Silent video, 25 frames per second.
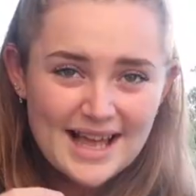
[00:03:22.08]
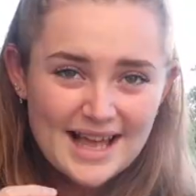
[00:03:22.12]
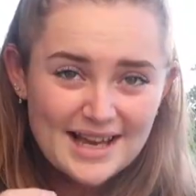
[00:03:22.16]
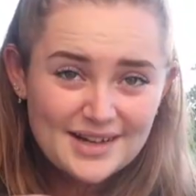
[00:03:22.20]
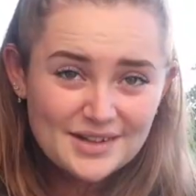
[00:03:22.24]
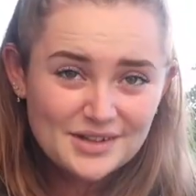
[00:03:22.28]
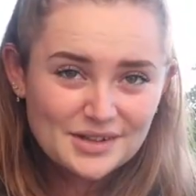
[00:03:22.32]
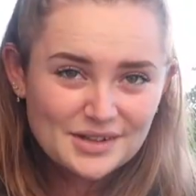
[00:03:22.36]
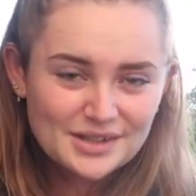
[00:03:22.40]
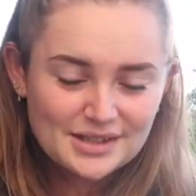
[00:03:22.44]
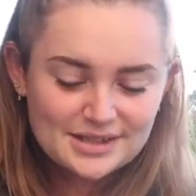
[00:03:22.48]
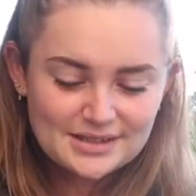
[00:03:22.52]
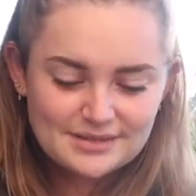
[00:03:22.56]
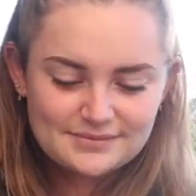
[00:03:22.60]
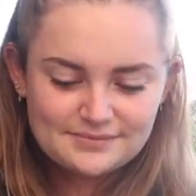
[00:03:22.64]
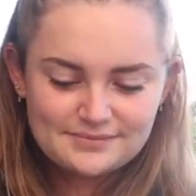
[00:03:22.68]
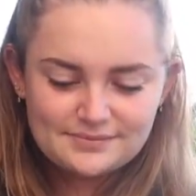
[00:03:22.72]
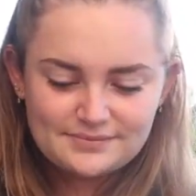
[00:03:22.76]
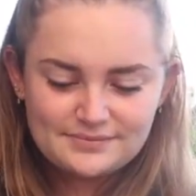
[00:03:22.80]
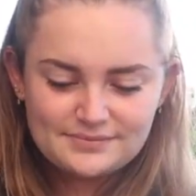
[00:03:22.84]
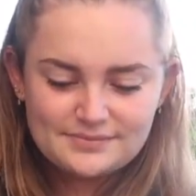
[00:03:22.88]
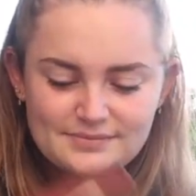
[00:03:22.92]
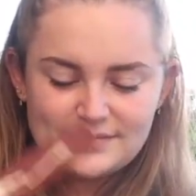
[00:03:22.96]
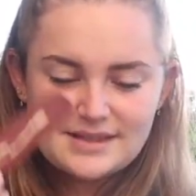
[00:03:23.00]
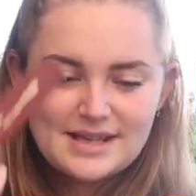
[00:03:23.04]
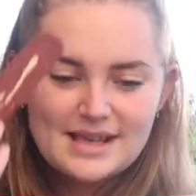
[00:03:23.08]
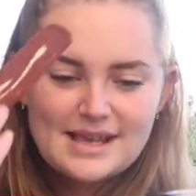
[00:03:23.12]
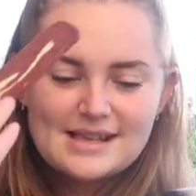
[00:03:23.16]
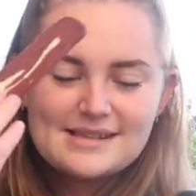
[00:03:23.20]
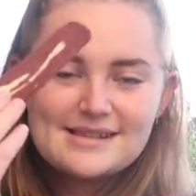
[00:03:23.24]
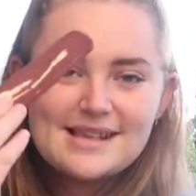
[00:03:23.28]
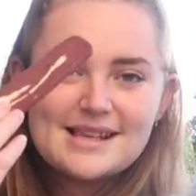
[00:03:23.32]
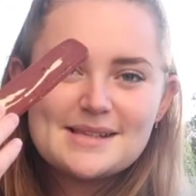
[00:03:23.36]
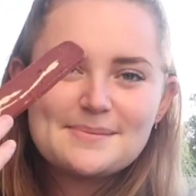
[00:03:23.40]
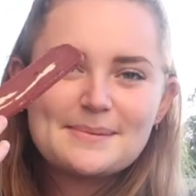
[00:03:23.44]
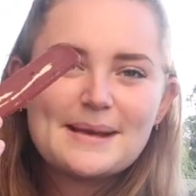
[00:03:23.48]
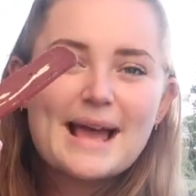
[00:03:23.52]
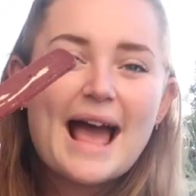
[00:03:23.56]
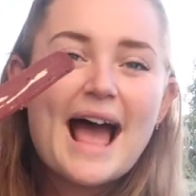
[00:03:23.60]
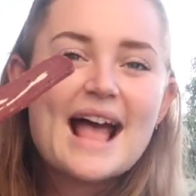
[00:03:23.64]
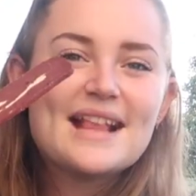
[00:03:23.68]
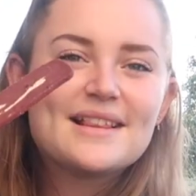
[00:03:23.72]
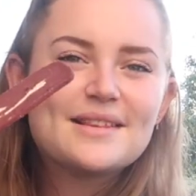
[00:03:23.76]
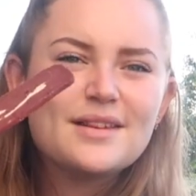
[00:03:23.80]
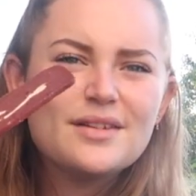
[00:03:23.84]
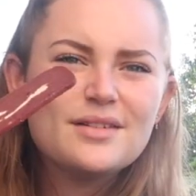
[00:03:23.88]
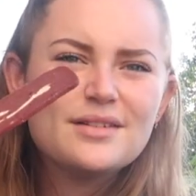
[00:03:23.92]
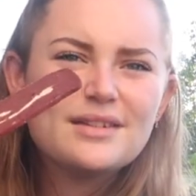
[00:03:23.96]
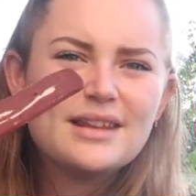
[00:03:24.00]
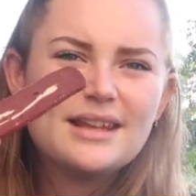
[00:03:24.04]
Alors, ça se...
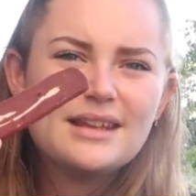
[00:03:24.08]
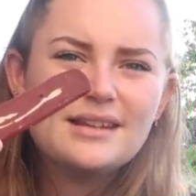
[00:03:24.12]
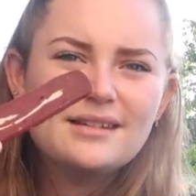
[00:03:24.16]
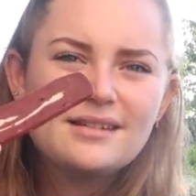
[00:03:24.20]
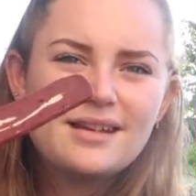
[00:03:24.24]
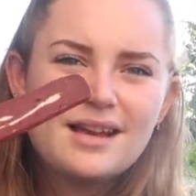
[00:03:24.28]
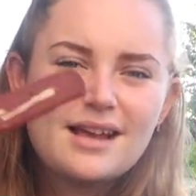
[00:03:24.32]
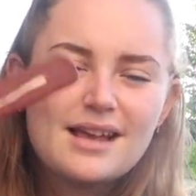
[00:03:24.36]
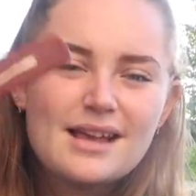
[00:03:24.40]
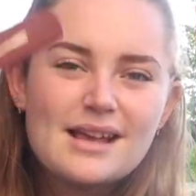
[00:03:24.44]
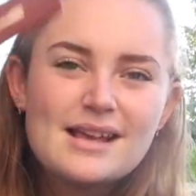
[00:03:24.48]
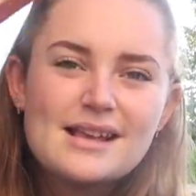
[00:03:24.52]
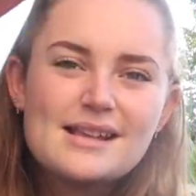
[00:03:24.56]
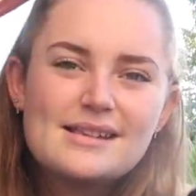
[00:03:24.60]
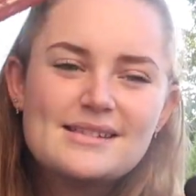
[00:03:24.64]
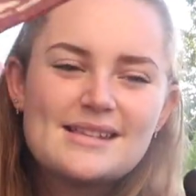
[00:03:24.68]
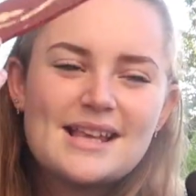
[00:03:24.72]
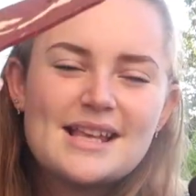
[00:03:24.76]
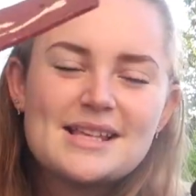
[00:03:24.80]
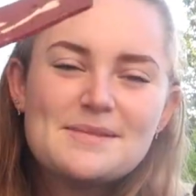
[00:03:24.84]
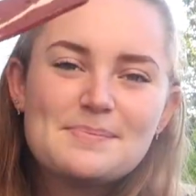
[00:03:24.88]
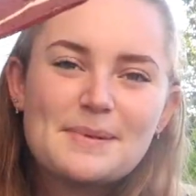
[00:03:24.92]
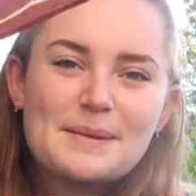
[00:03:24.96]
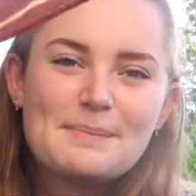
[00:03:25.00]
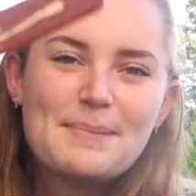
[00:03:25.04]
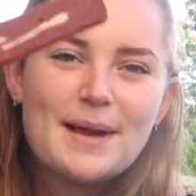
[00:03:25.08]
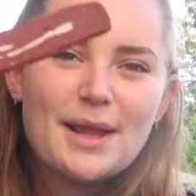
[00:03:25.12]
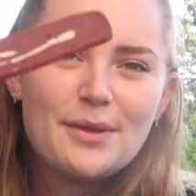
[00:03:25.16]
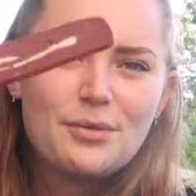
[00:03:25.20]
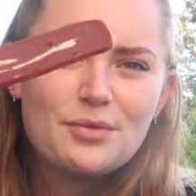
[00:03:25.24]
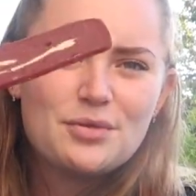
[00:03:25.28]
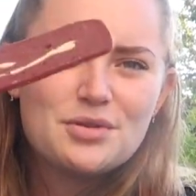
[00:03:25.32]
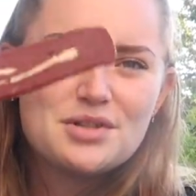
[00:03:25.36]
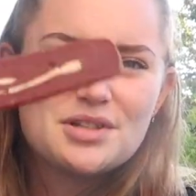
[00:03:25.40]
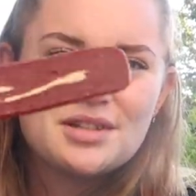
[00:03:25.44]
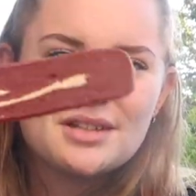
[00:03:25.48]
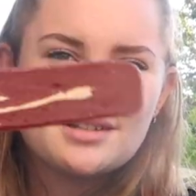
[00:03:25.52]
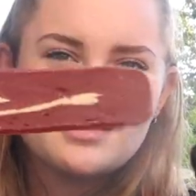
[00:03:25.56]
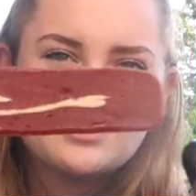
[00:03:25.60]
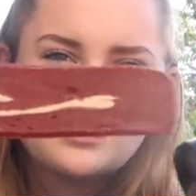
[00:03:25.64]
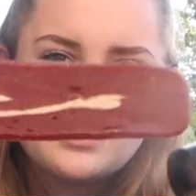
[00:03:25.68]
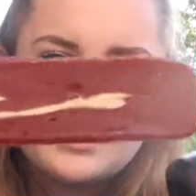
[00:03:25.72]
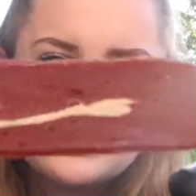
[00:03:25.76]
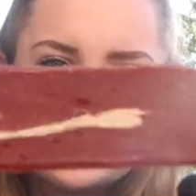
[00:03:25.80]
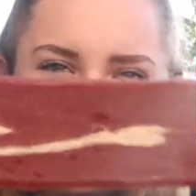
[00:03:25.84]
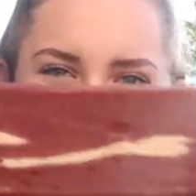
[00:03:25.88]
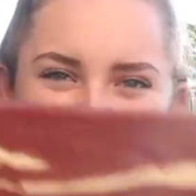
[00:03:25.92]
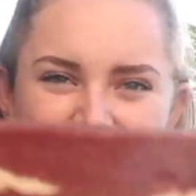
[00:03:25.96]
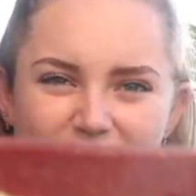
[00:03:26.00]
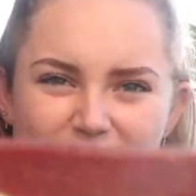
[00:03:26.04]
Attendez, ça se... Pas touché, hein.
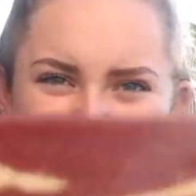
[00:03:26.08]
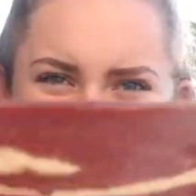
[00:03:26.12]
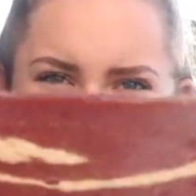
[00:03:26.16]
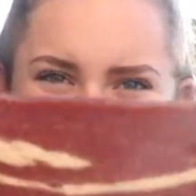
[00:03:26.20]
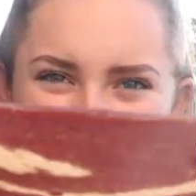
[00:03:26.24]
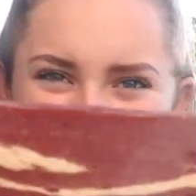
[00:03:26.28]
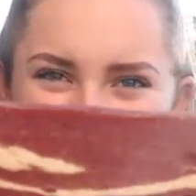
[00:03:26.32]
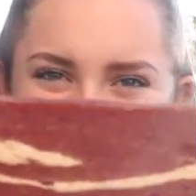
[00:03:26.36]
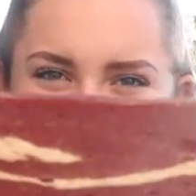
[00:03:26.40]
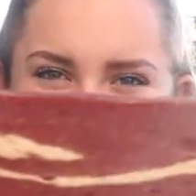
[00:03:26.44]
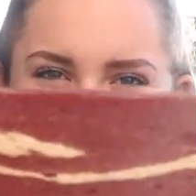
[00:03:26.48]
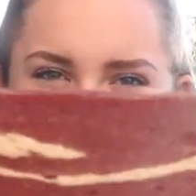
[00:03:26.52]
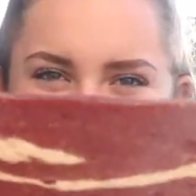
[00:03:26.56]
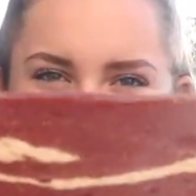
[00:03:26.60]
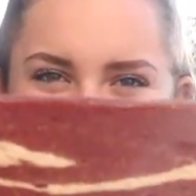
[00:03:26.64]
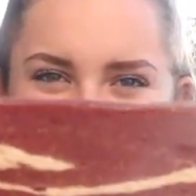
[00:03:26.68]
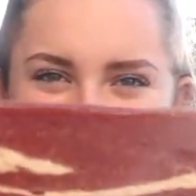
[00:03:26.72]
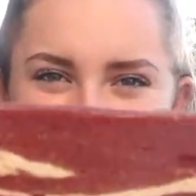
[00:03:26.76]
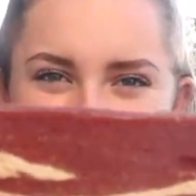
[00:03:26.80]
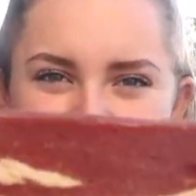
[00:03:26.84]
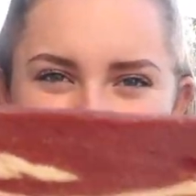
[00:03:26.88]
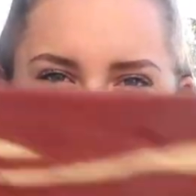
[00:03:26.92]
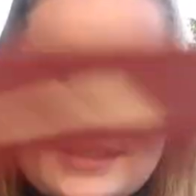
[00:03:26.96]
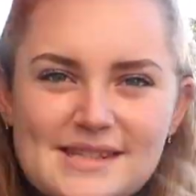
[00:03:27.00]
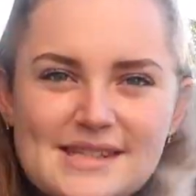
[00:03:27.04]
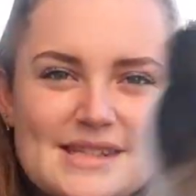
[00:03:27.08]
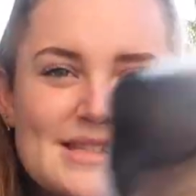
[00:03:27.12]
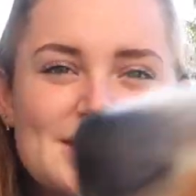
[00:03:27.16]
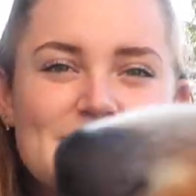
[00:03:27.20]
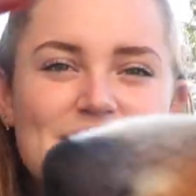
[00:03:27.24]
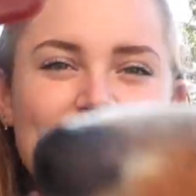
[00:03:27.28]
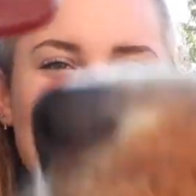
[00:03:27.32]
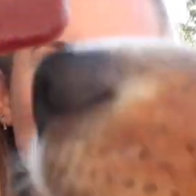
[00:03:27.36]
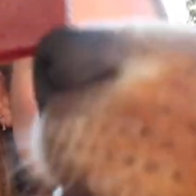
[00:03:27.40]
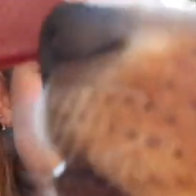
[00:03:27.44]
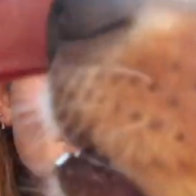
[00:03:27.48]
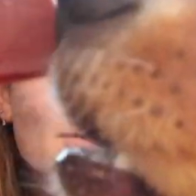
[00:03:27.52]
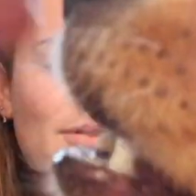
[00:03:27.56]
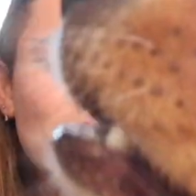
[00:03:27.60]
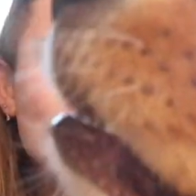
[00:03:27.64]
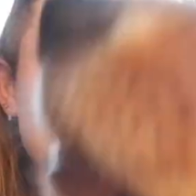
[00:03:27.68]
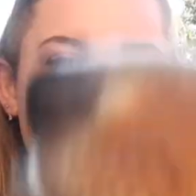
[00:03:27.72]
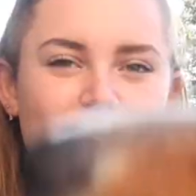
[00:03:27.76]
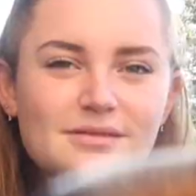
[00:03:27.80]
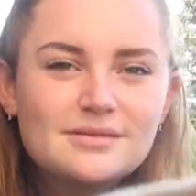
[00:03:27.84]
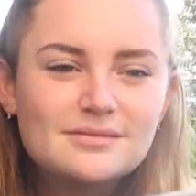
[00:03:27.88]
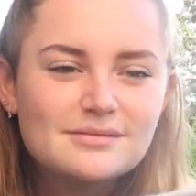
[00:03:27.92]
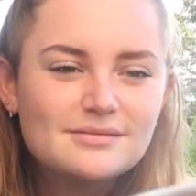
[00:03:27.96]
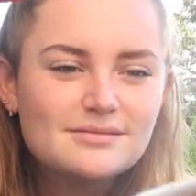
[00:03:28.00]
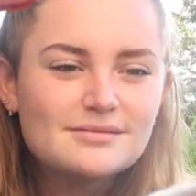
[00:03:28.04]
Ça se présente comme ceci. Non,
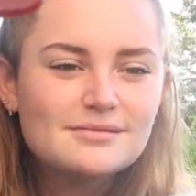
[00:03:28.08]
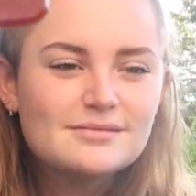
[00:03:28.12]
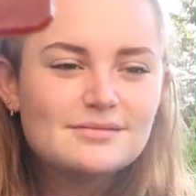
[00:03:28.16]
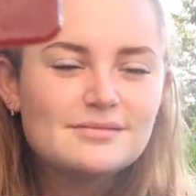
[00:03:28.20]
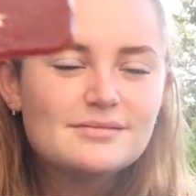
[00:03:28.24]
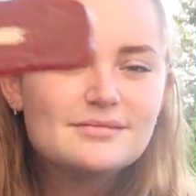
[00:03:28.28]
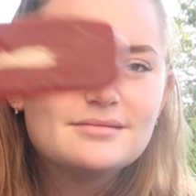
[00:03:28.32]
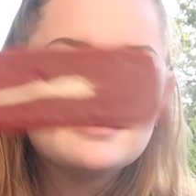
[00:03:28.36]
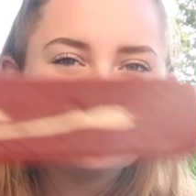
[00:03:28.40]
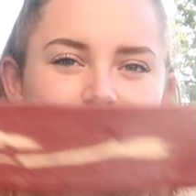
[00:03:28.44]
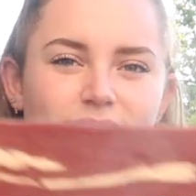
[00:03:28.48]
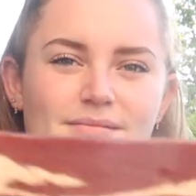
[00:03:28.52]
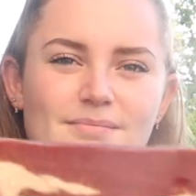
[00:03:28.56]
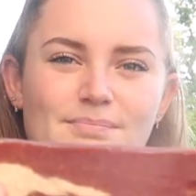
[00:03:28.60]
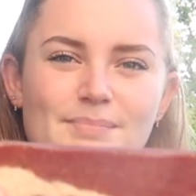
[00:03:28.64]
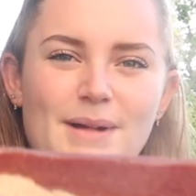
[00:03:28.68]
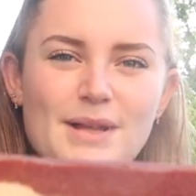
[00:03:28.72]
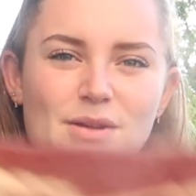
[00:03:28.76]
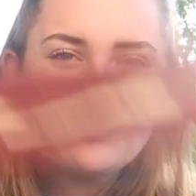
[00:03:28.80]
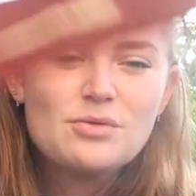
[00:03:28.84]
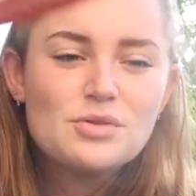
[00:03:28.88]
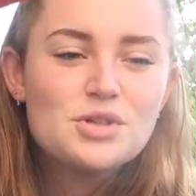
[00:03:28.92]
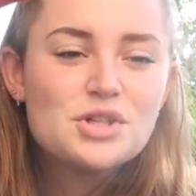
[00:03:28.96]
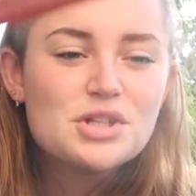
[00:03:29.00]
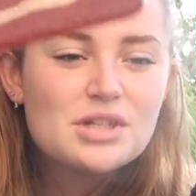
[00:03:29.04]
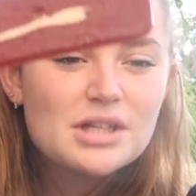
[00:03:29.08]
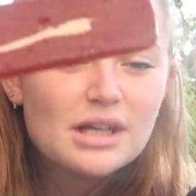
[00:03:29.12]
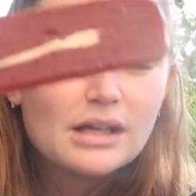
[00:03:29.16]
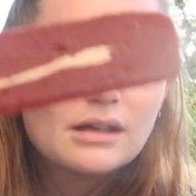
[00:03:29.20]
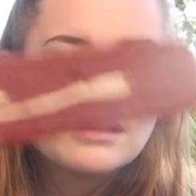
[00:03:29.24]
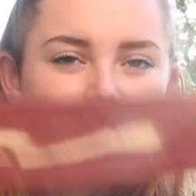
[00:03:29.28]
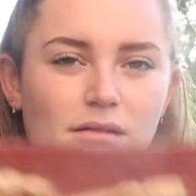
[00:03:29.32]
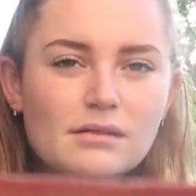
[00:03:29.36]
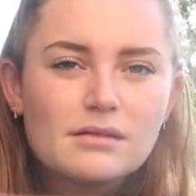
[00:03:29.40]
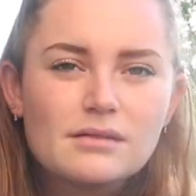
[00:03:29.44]
pas touché.